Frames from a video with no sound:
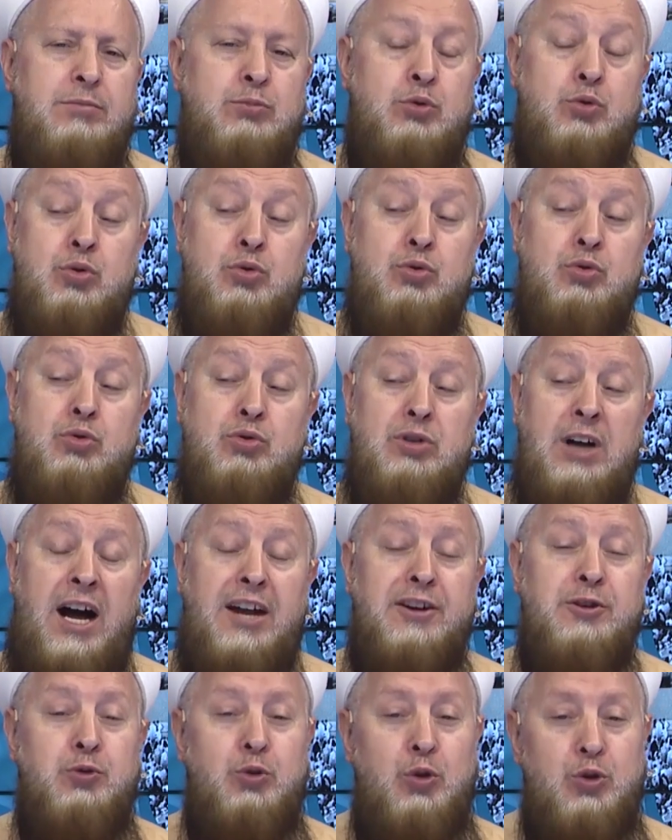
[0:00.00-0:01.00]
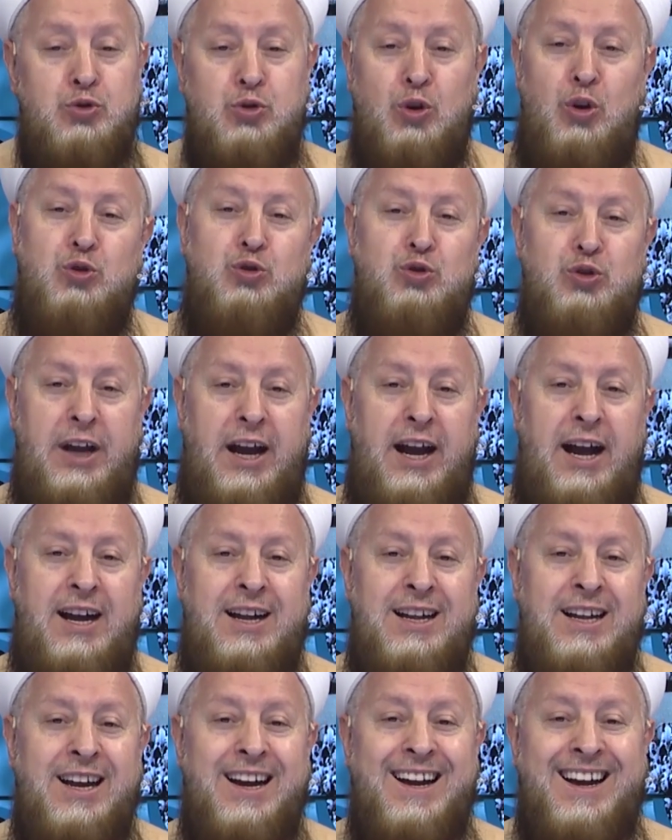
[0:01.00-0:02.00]
bütün dünyanın gözü önünde
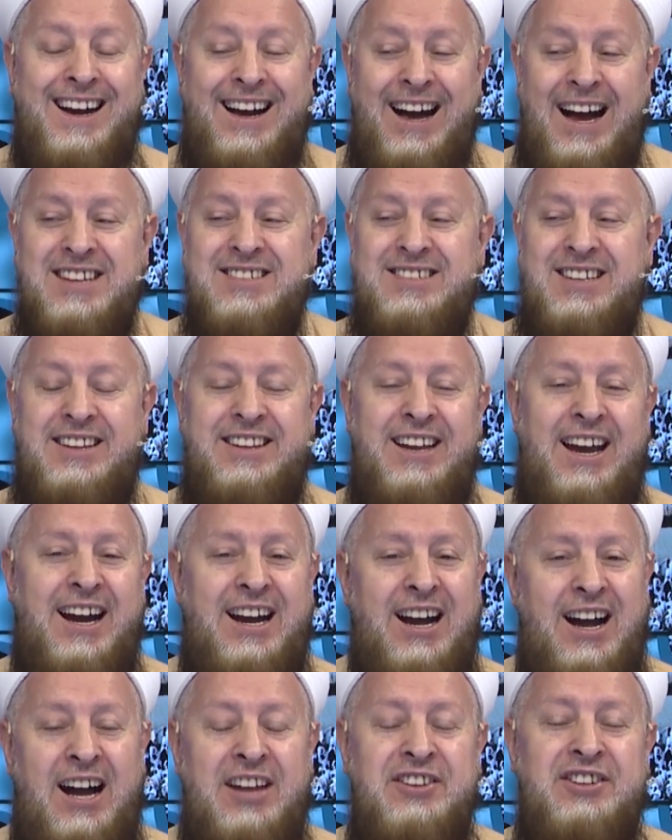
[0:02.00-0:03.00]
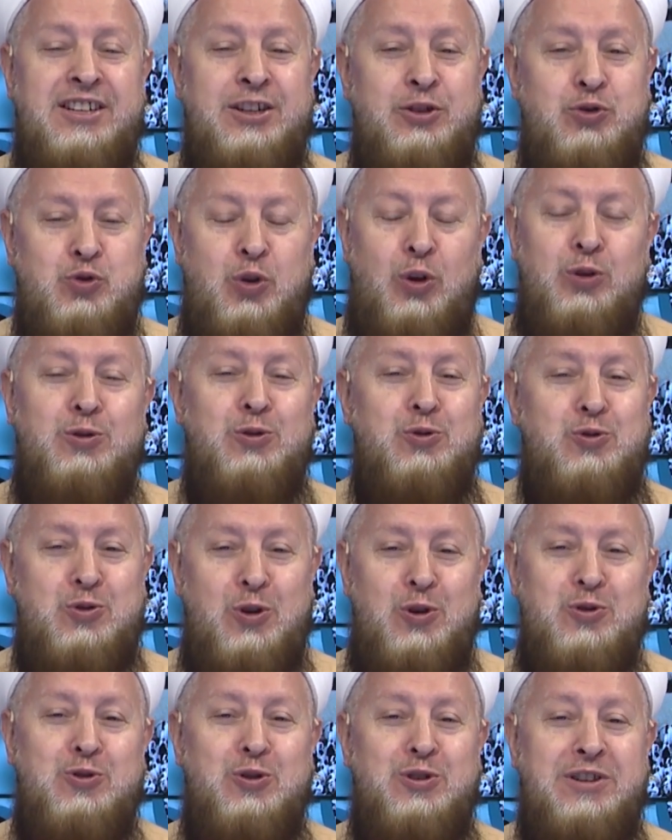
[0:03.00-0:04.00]
Gazze'de kadın, çoluk,
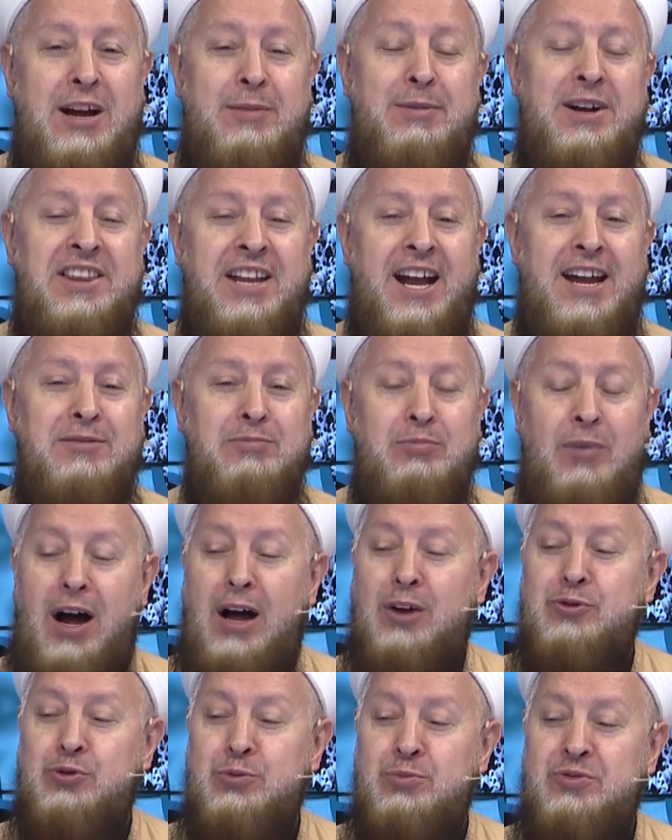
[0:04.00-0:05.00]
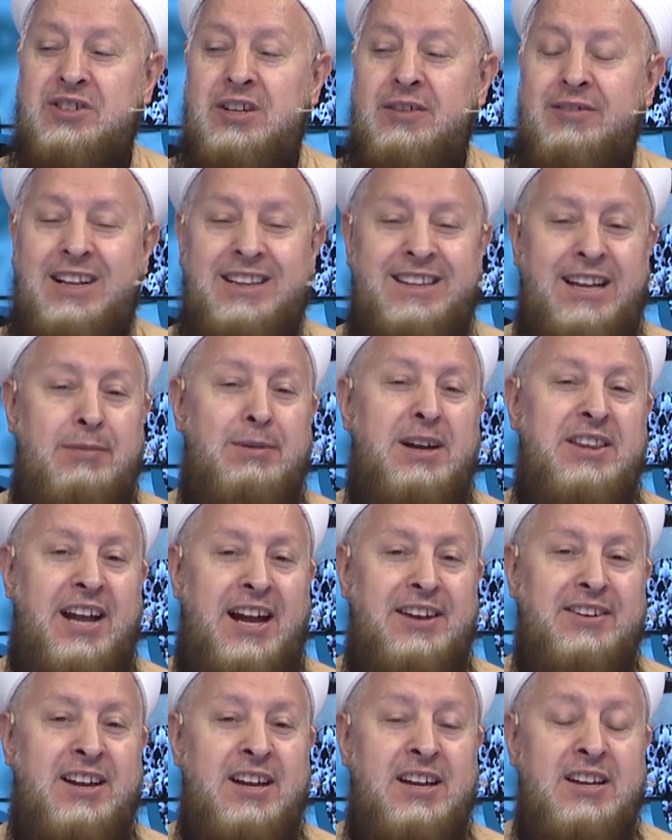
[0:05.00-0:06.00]
çocuk demeden, masum, sivil
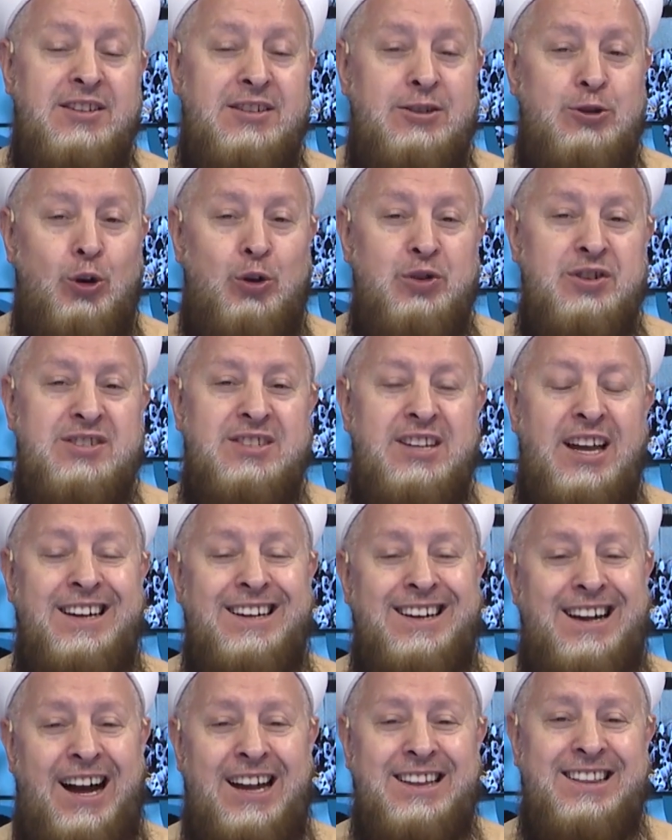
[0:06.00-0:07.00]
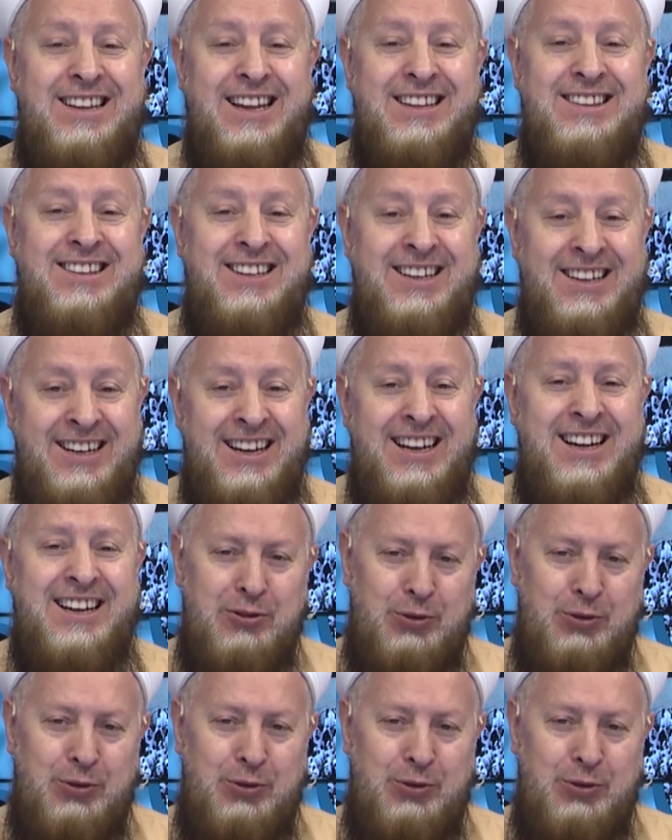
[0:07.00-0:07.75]
demeden Siyonistlerin katlettiğini